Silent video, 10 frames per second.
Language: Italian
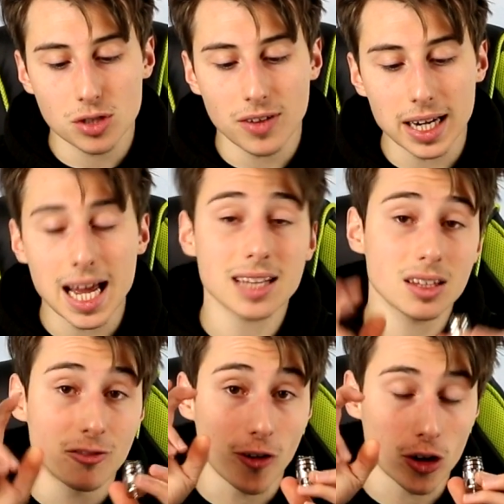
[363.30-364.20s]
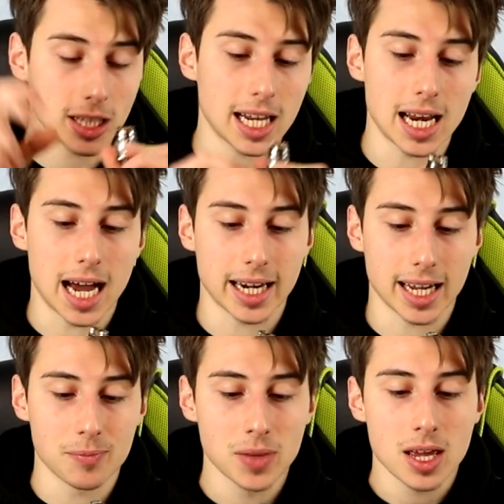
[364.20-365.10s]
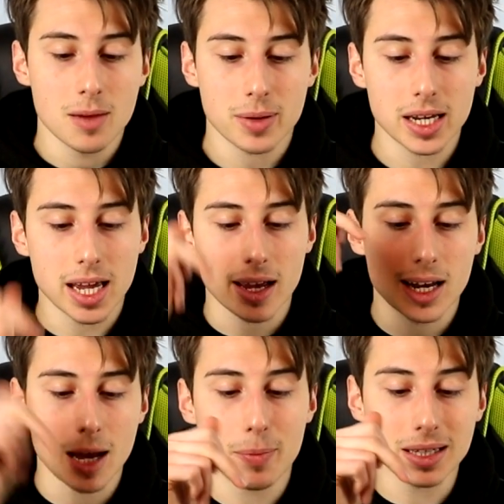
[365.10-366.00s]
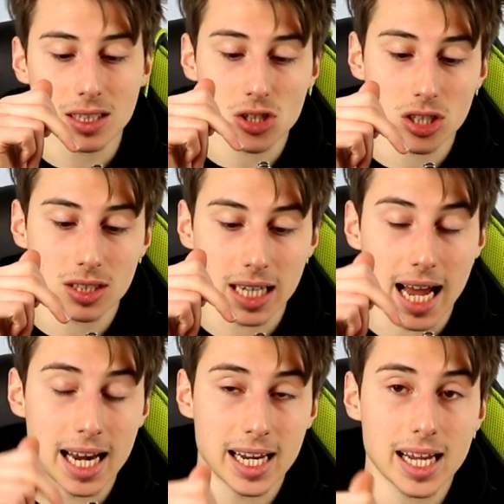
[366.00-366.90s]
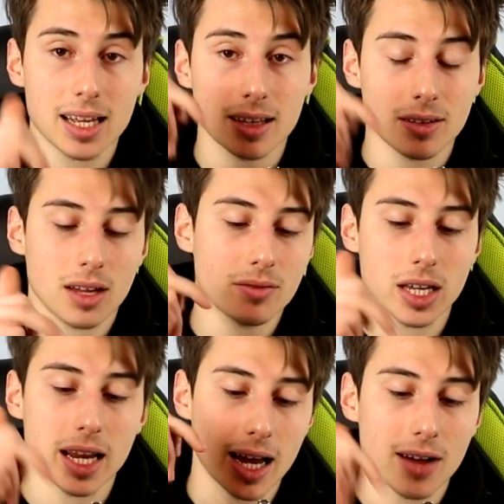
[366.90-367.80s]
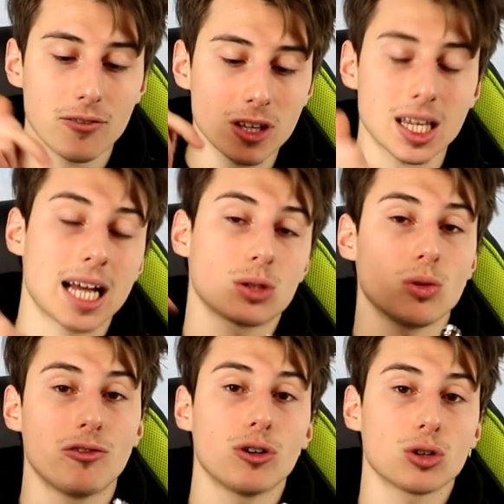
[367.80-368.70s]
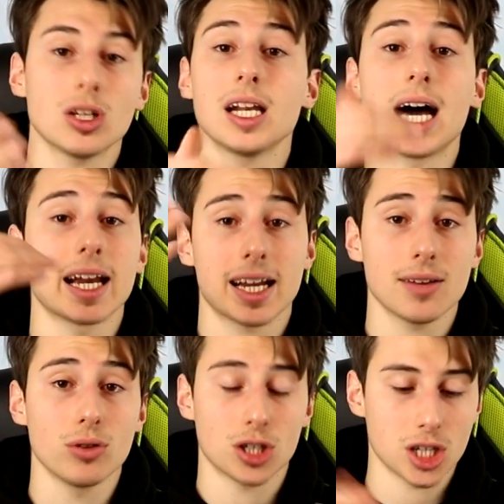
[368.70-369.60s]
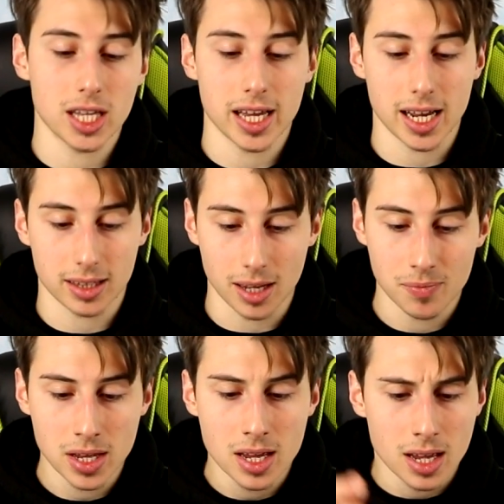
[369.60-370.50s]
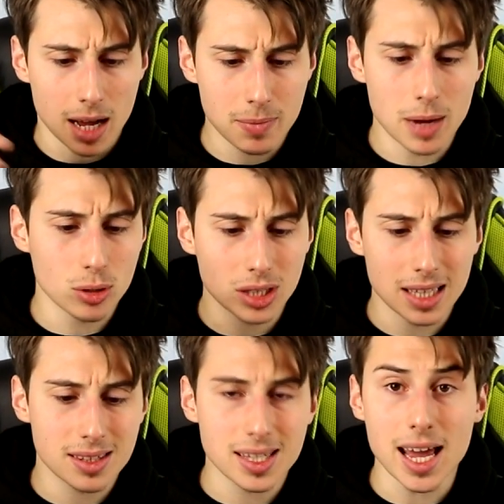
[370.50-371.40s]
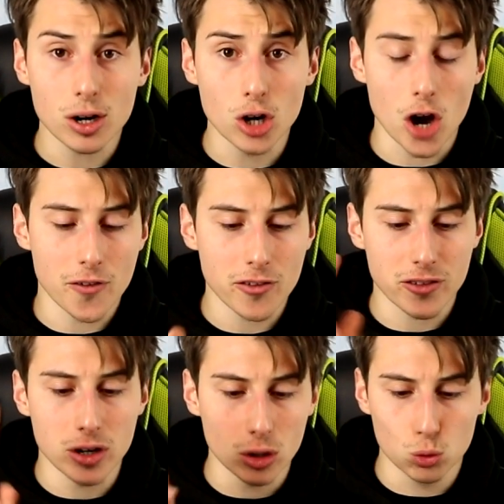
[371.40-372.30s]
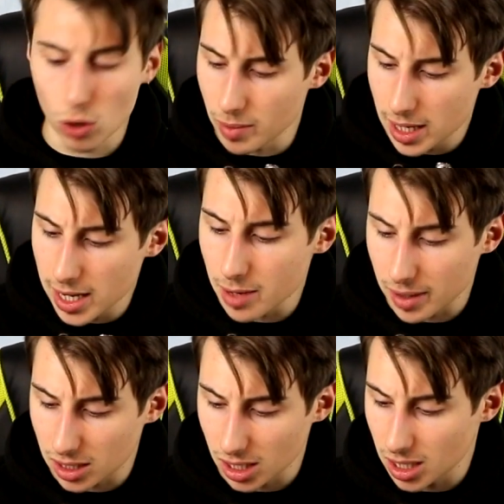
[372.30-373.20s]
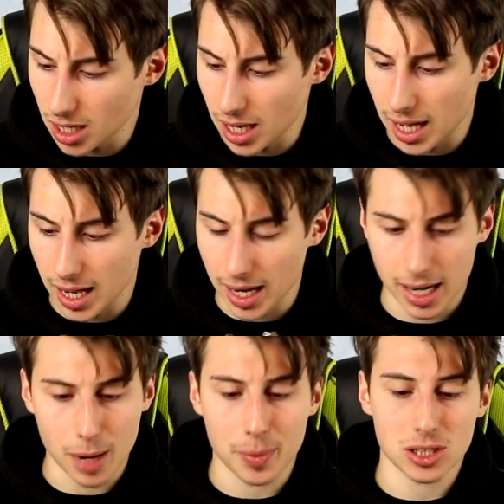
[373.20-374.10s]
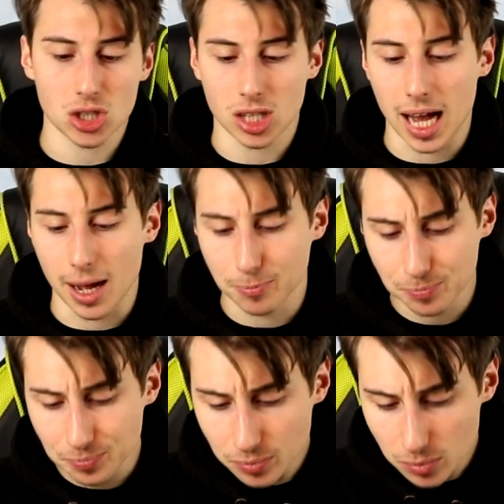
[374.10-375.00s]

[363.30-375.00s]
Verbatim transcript: svariati fori dell'aria perché la parte centrale eh, viene avvitato il foro dell'aria che voi sceglierete. Abbiamo da 0,9 fino a 2 mm di eh, capacità